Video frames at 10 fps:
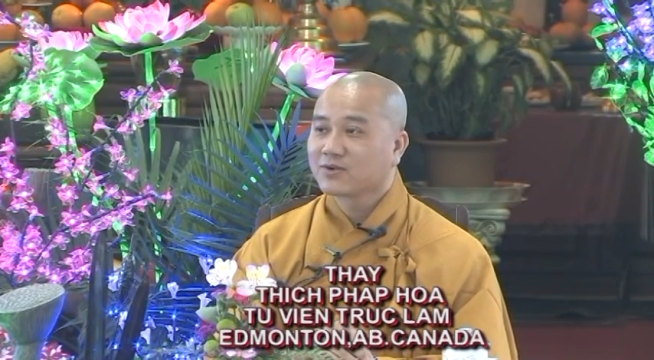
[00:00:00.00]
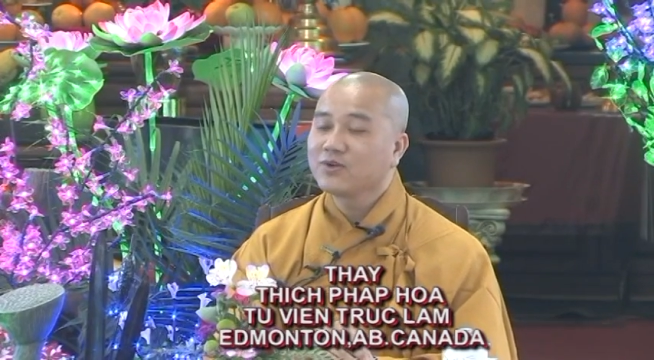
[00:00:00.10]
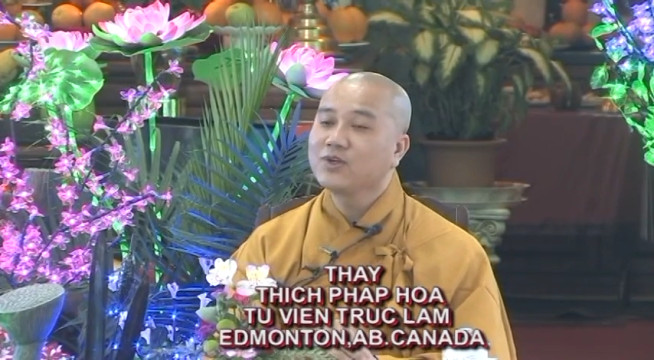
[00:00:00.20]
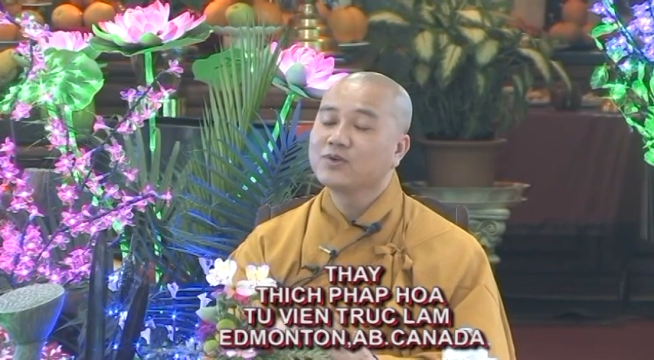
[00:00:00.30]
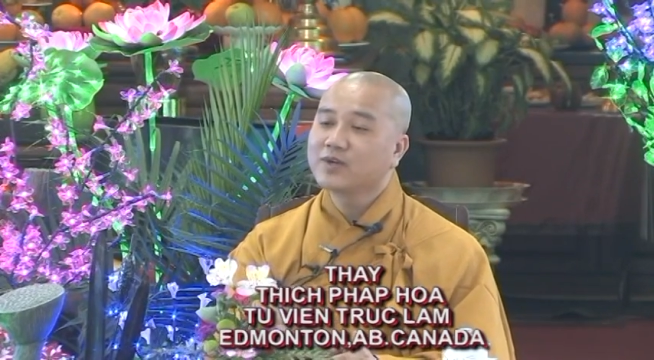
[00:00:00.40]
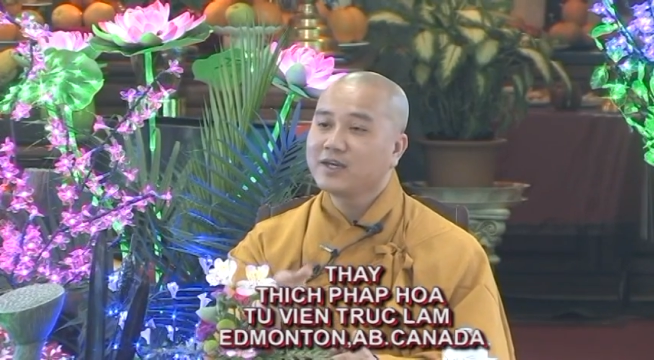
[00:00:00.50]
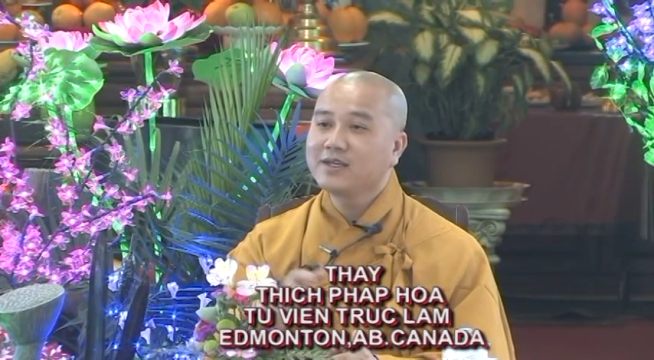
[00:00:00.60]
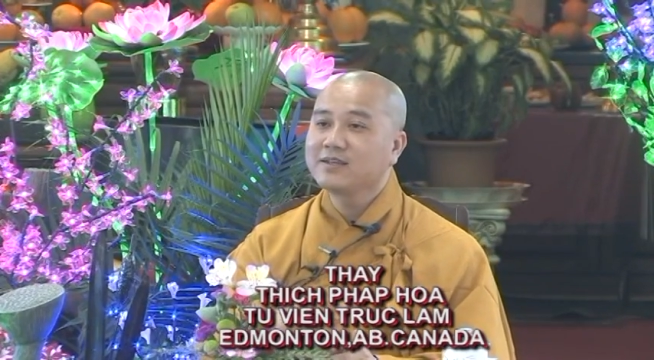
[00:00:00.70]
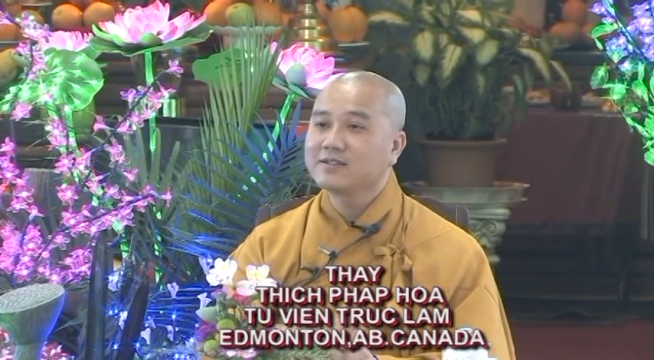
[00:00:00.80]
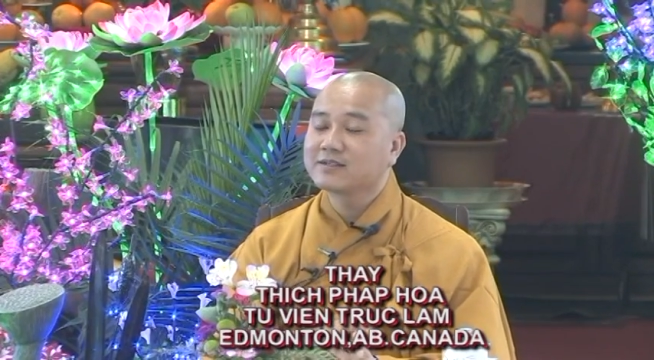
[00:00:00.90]
Có nhiều
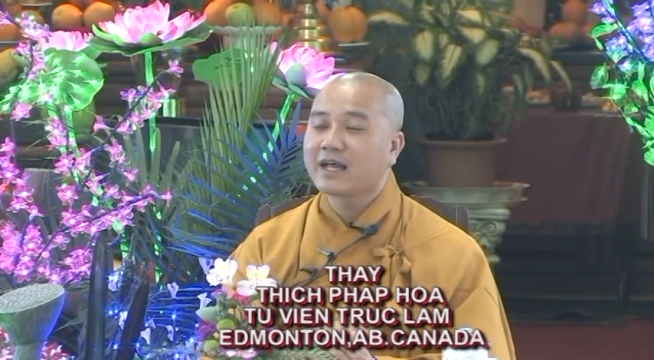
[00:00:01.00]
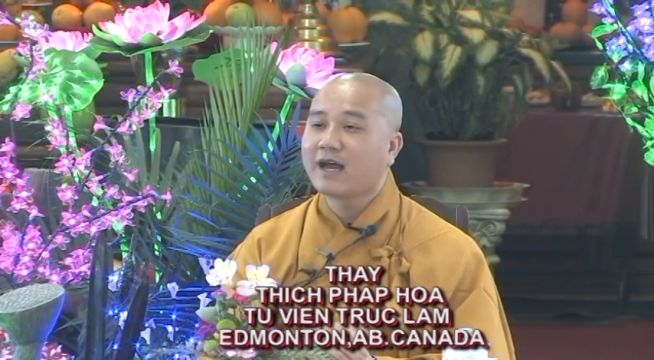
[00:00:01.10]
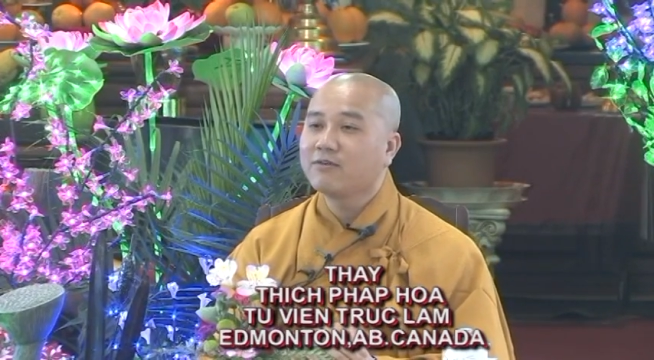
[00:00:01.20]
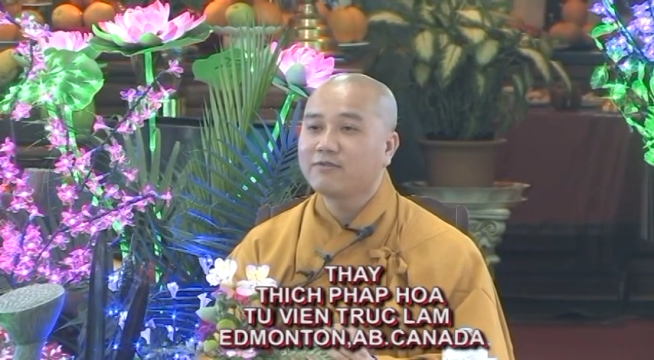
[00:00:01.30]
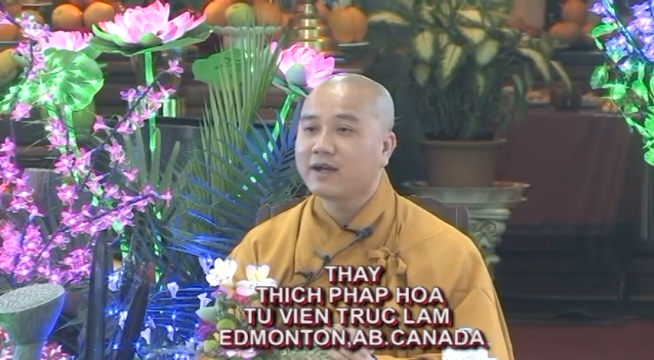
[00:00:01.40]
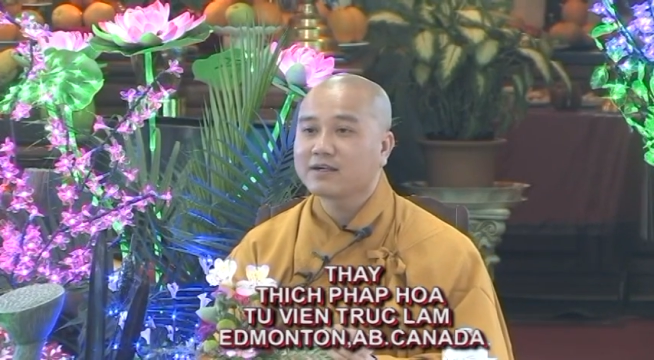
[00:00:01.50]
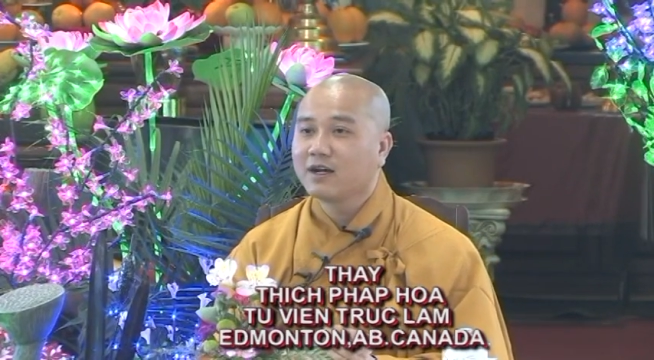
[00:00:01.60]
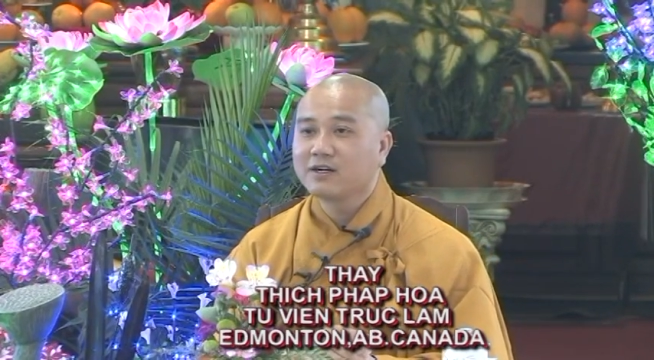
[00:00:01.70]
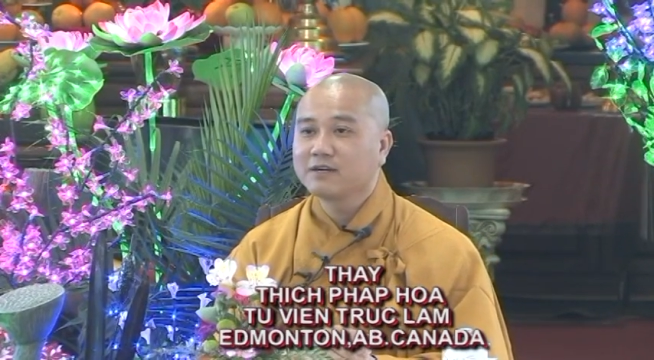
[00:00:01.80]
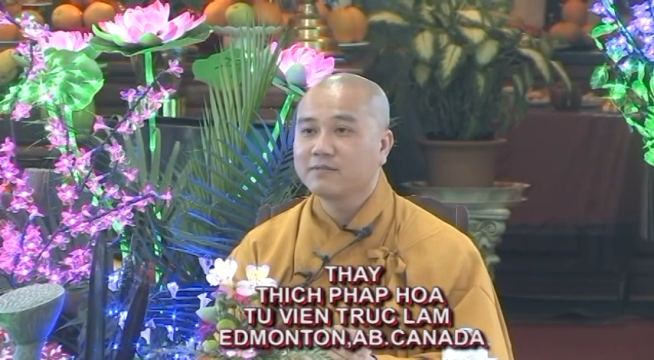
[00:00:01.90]
khi người ta không phải
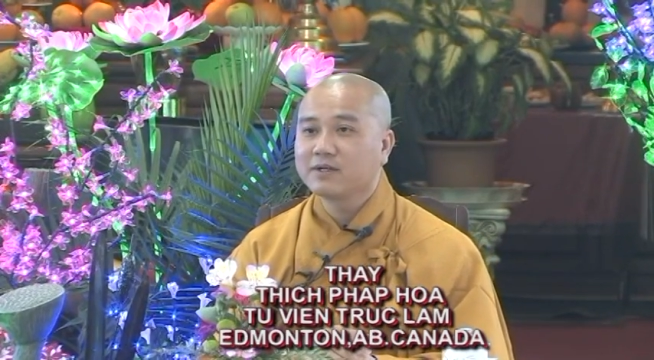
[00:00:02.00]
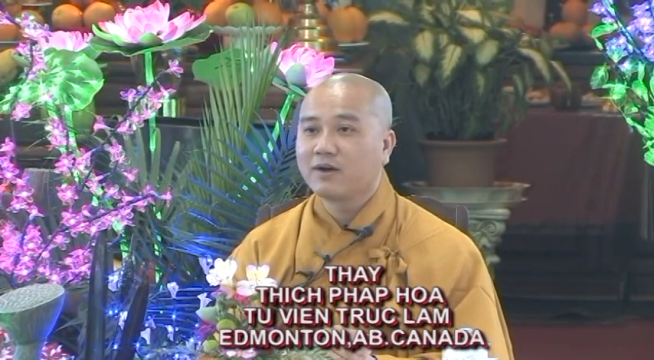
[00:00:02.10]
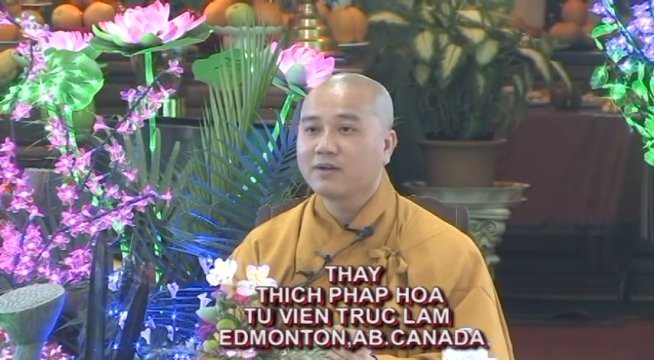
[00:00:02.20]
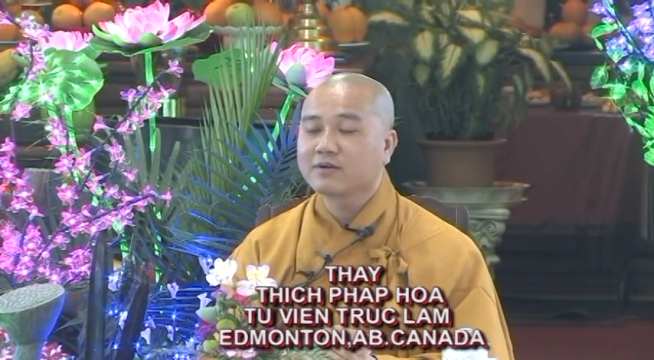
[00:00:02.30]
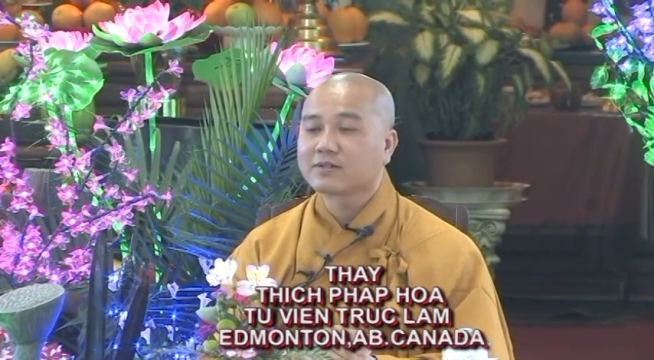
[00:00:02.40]
cơ để mình nói,